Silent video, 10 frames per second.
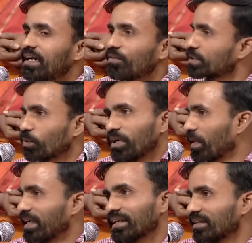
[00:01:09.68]
அவங்க ஸ்கூலில்
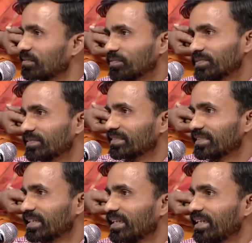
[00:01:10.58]
படிக்கல
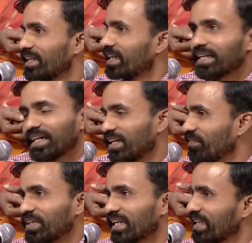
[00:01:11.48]
ஸ்கூலில் படிக்கல ஆ
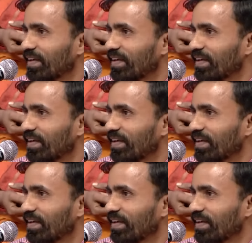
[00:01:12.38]
வீட்டில் தான்